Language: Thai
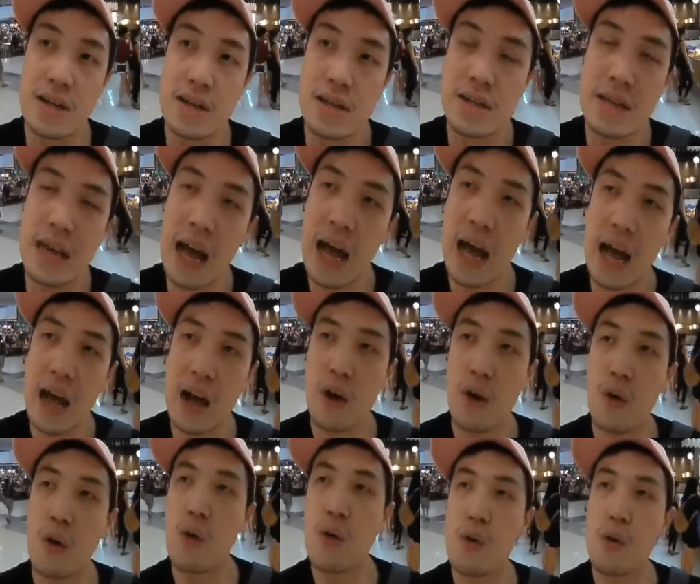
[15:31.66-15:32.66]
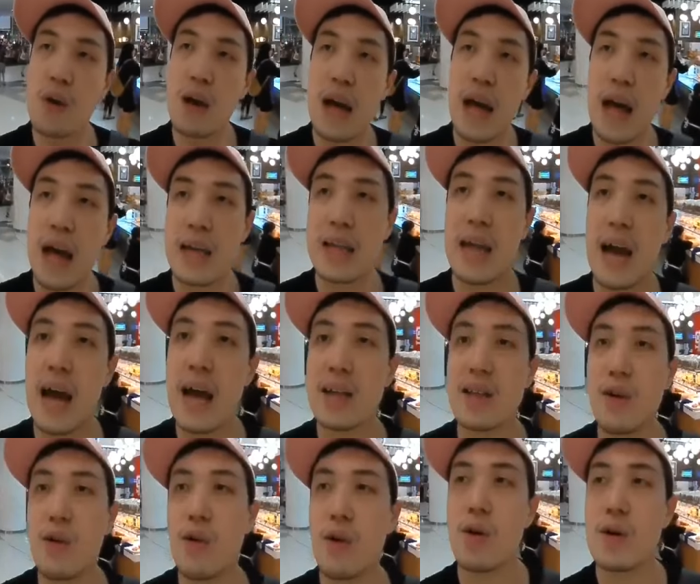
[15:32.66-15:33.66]
ยาคุงคายะโท
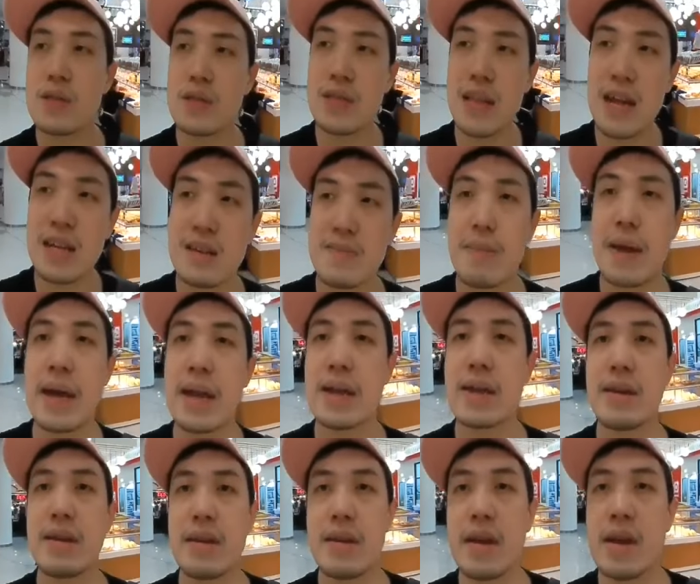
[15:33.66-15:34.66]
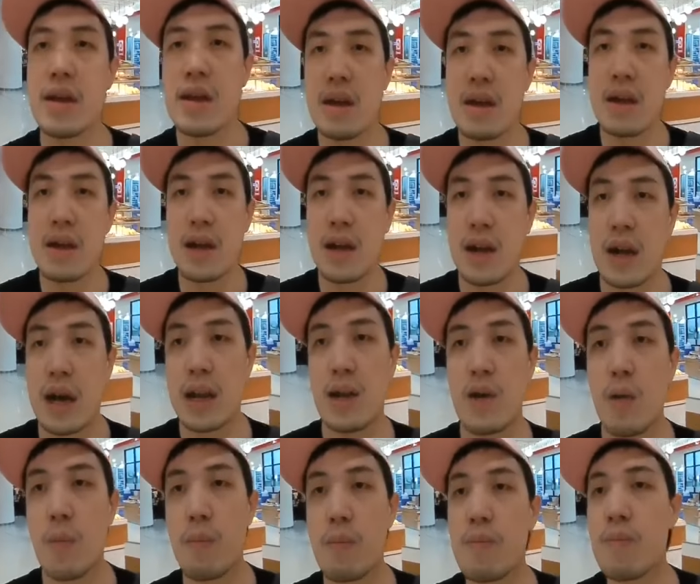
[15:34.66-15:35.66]
สน่าจะเป็นขน
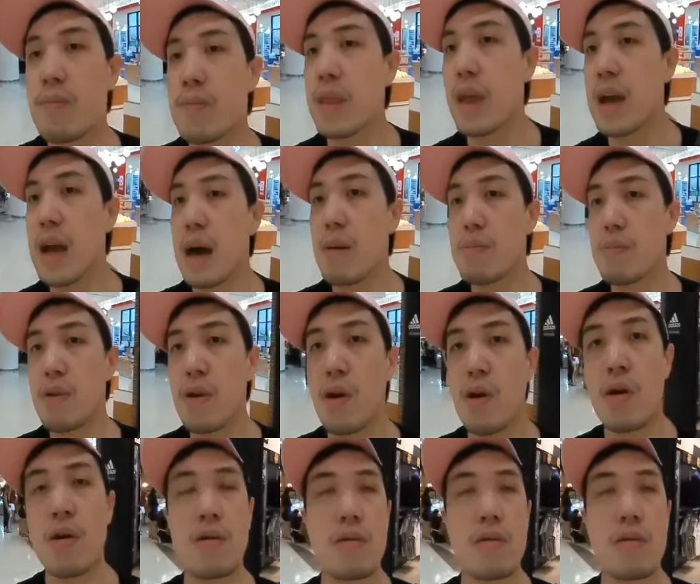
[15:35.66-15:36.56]
มนะครับของ